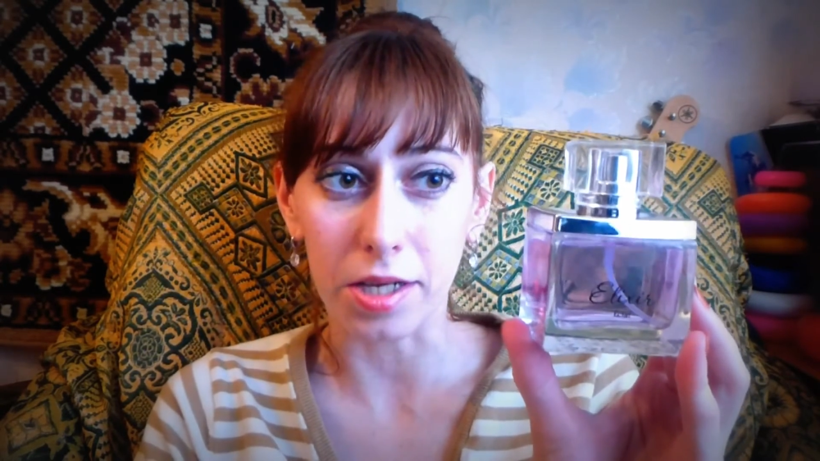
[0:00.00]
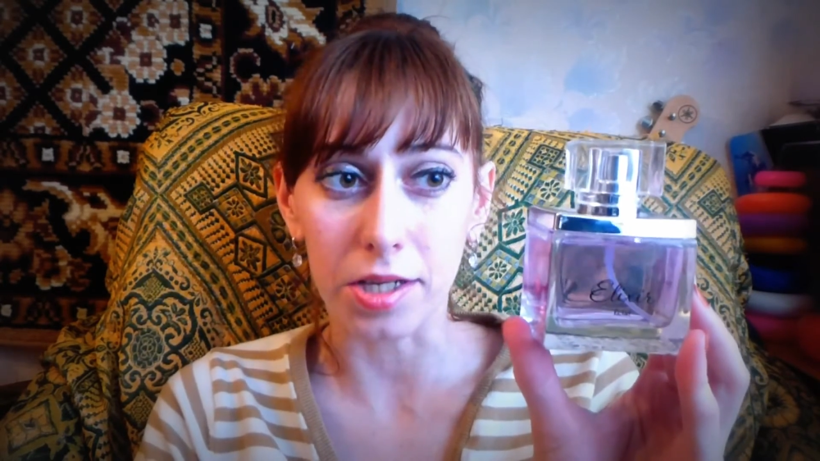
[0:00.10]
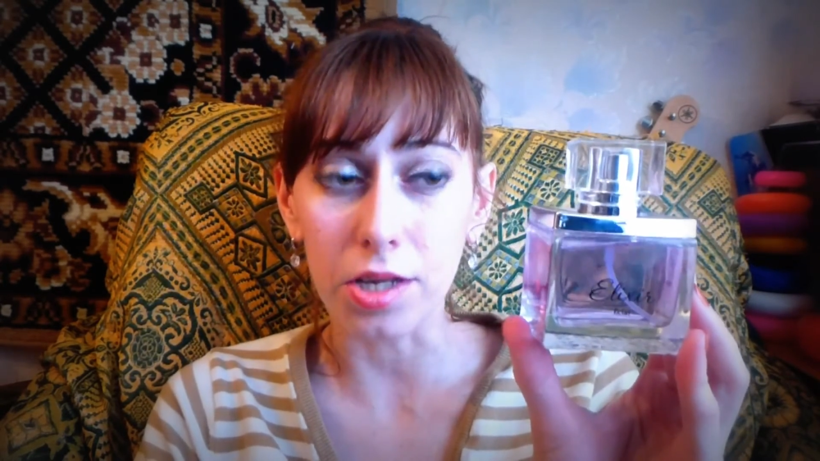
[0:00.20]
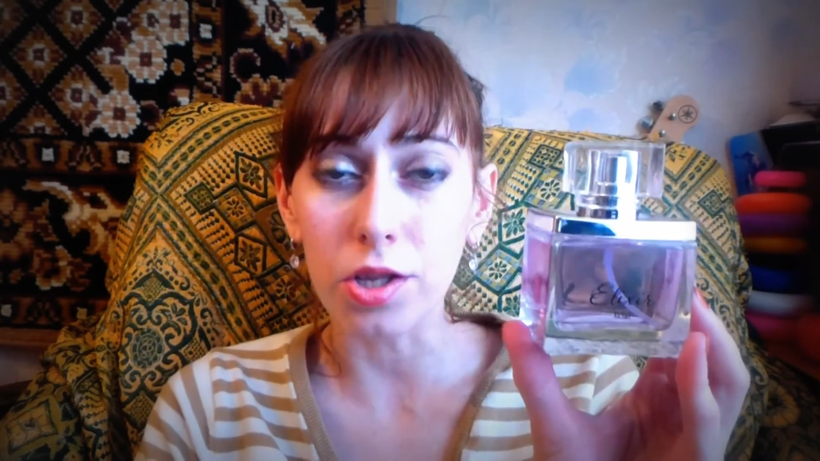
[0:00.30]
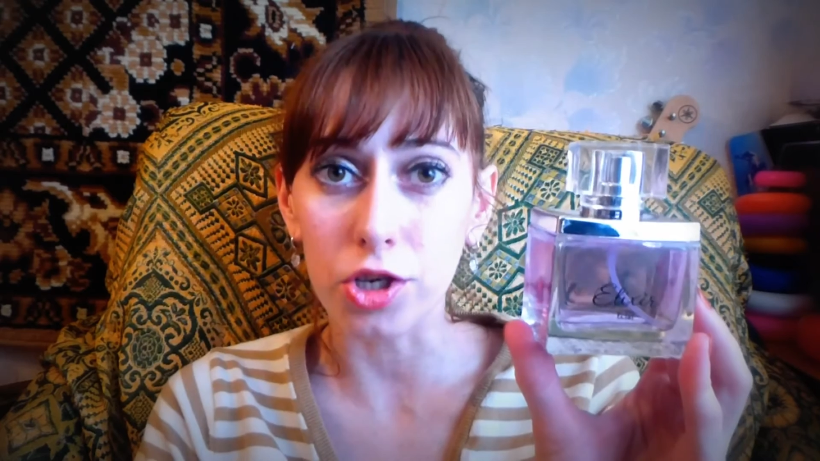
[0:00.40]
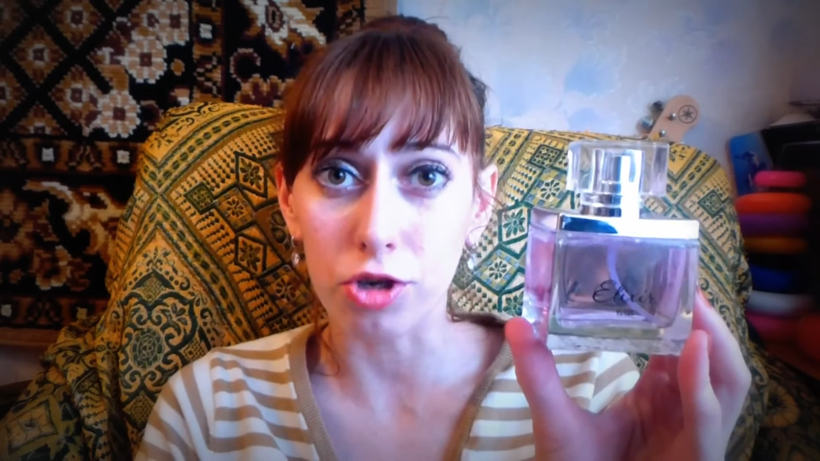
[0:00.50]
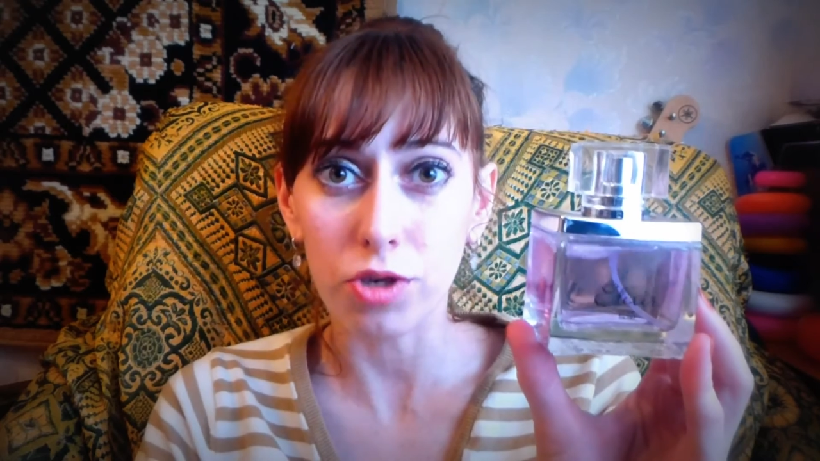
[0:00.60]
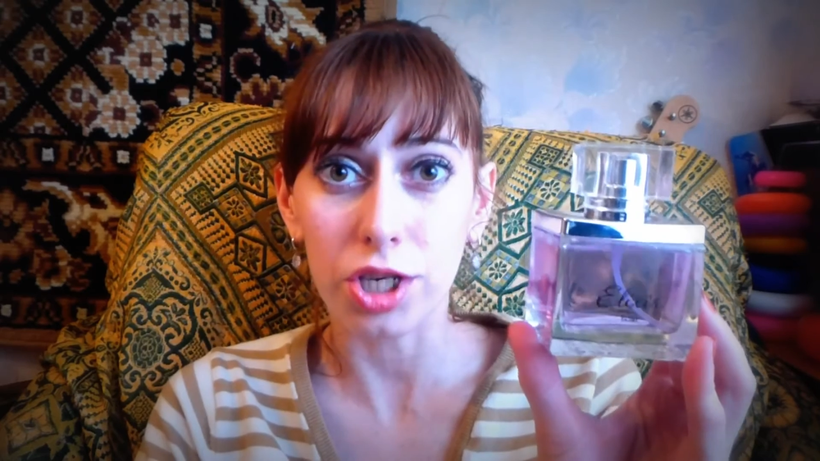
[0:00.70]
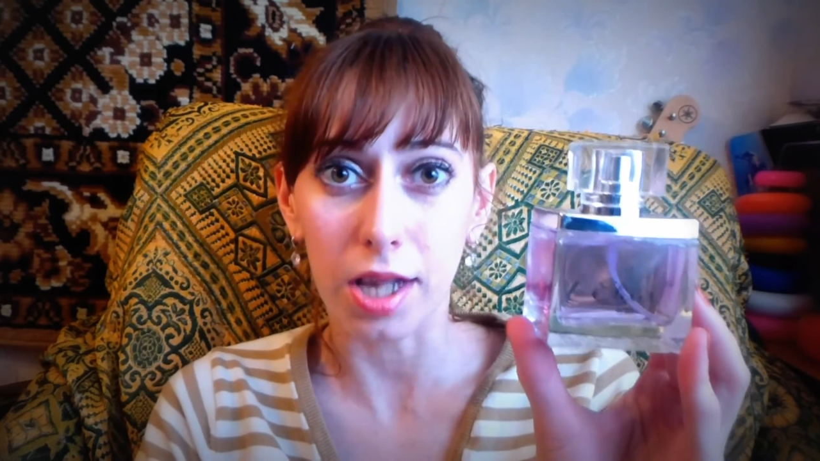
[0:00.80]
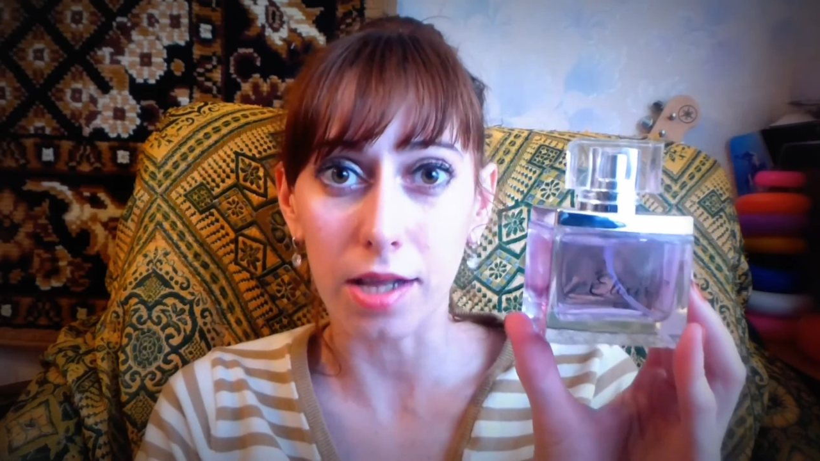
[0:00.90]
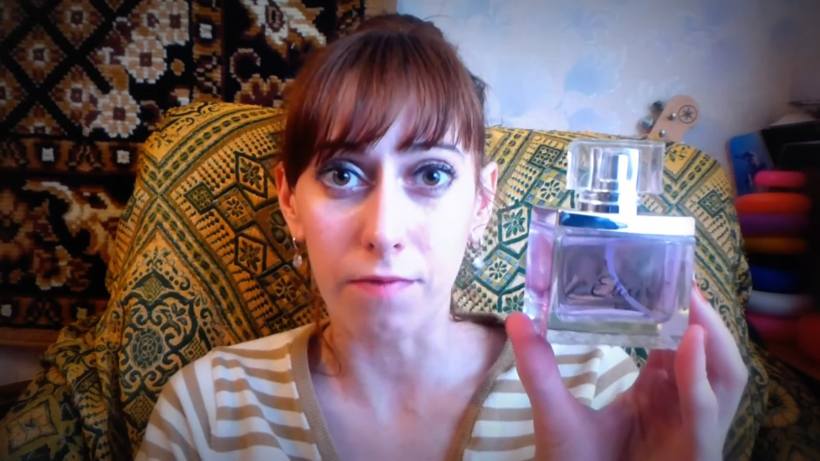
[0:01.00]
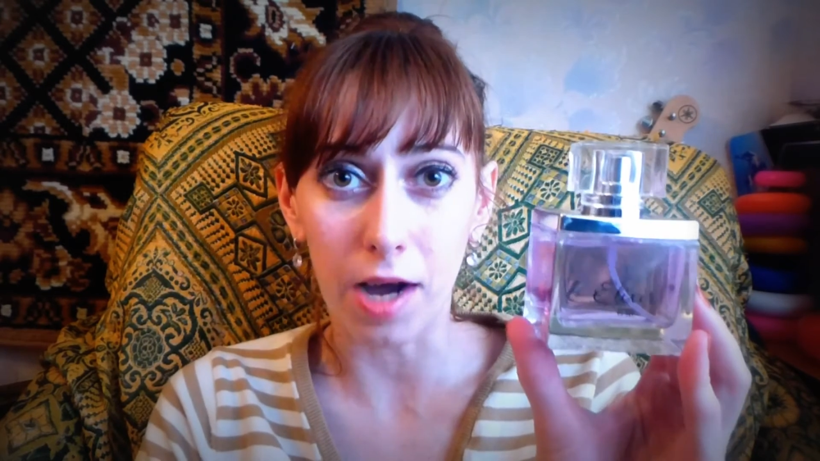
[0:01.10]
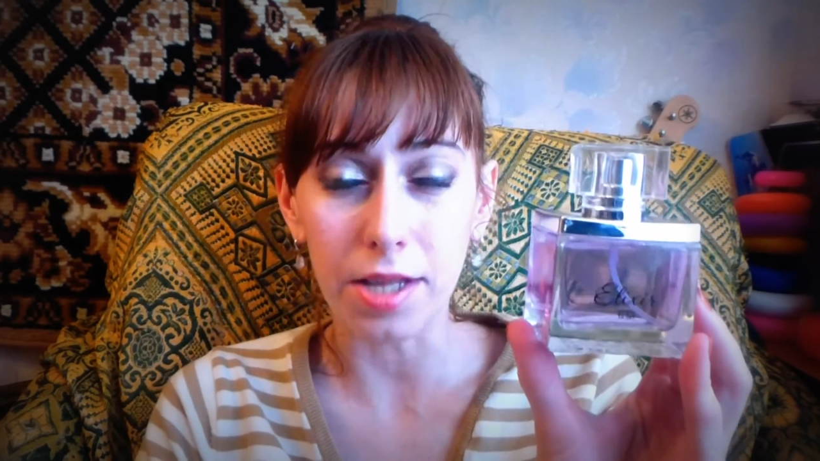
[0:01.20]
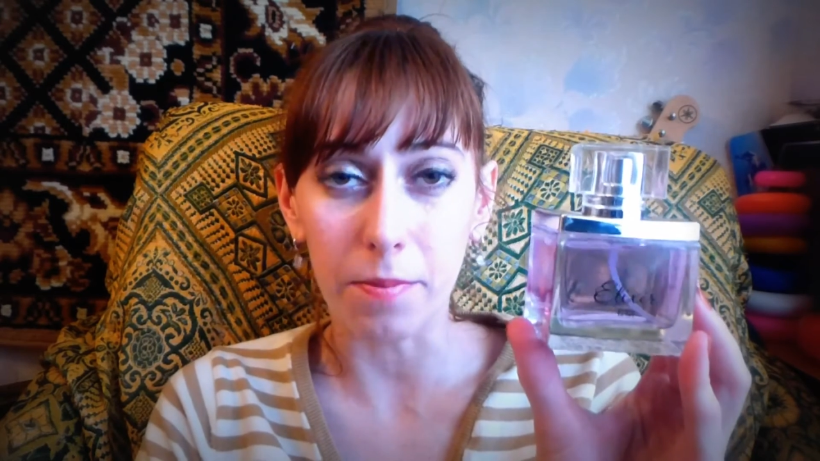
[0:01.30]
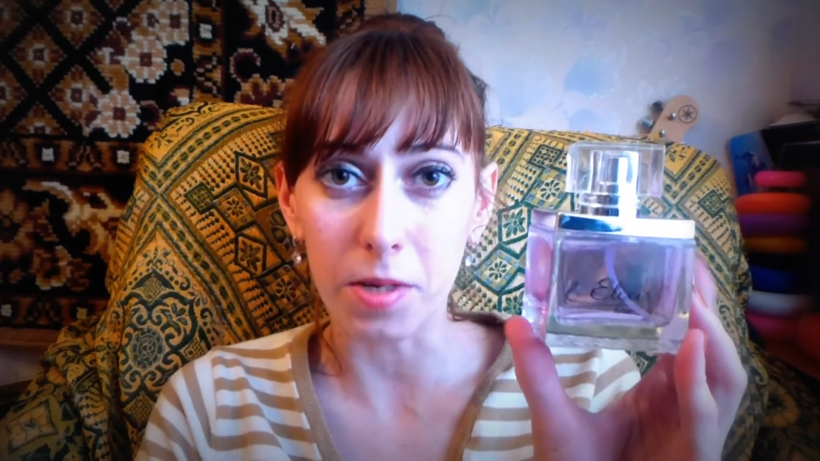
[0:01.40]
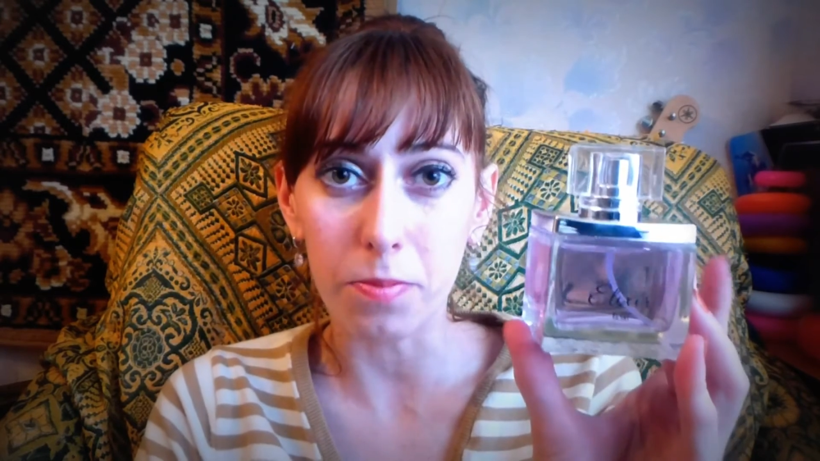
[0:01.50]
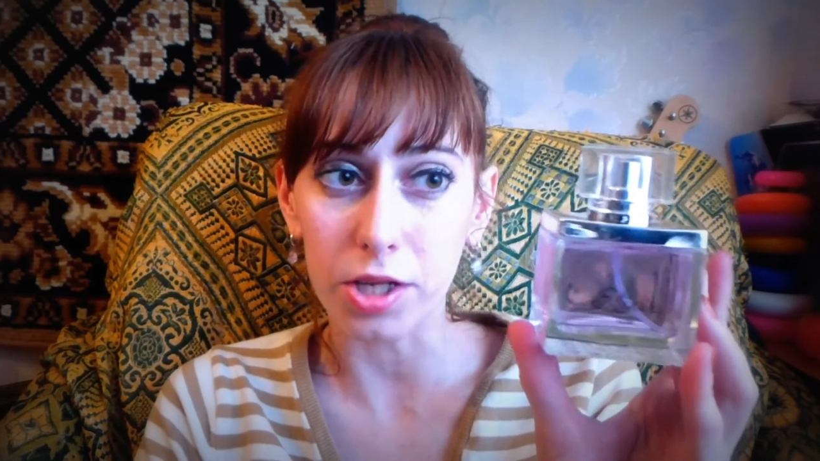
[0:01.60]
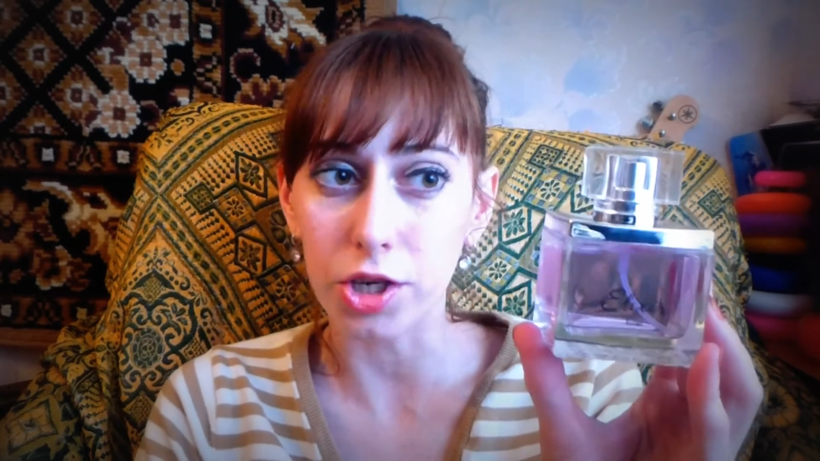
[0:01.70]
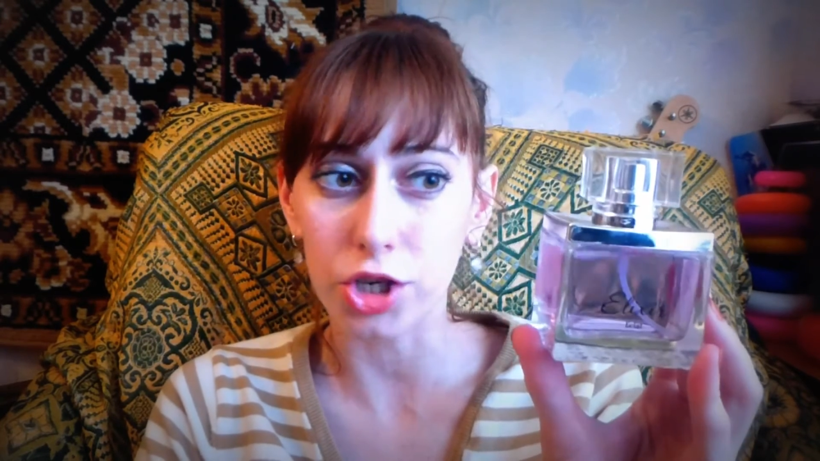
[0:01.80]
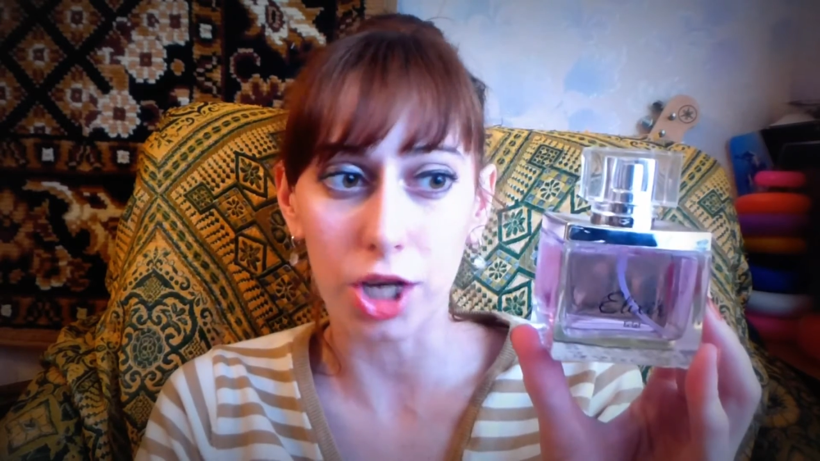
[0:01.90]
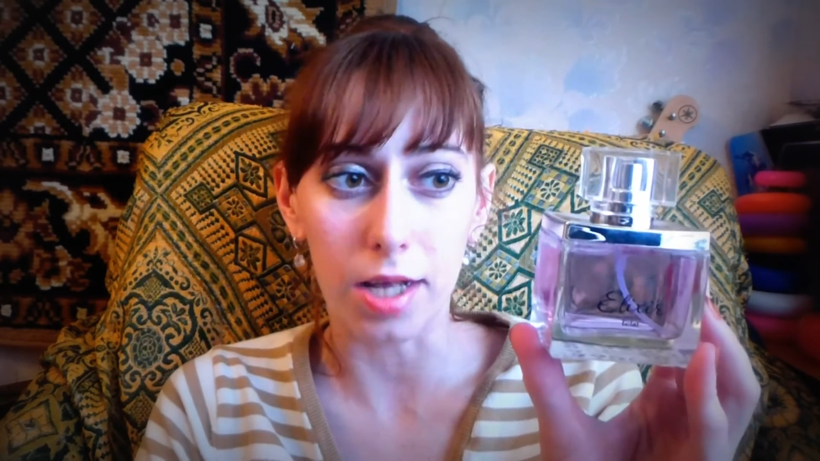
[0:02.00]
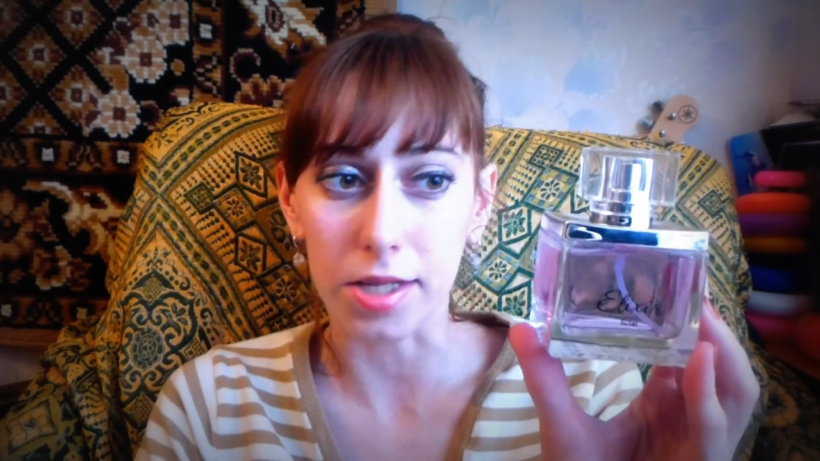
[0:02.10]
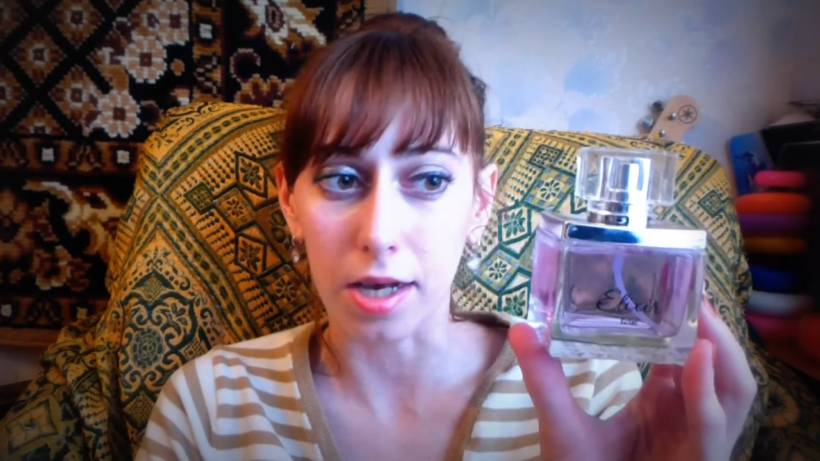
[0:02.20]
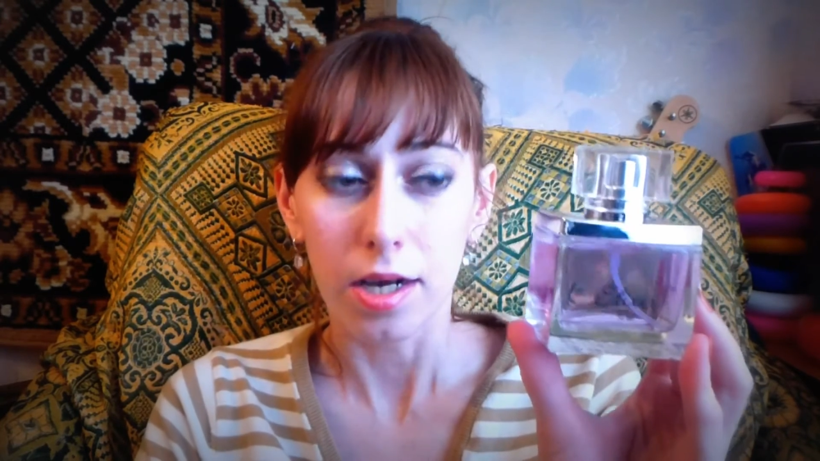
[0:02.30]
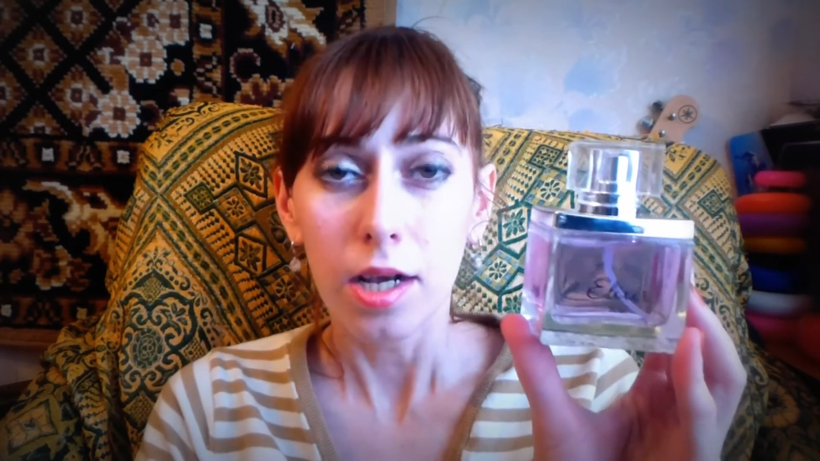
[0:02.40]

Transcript: где-то еще часа два на мне продержался.